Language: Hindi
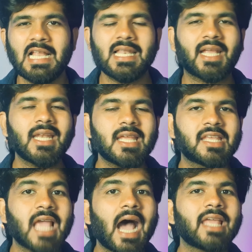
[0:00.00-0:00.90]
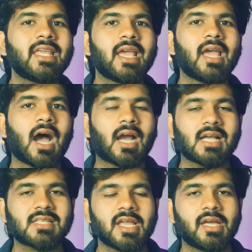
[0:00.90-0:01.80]
लेकिन क्या ये
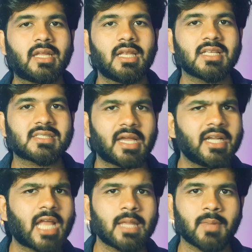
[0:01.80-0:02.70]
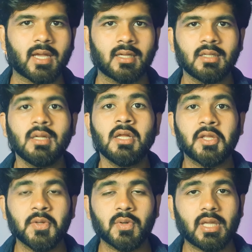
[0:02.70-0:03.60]
अकासा एयर के लिए सही टाइम है
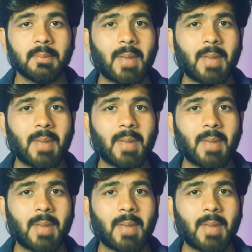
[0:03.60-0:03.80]
क्योंकि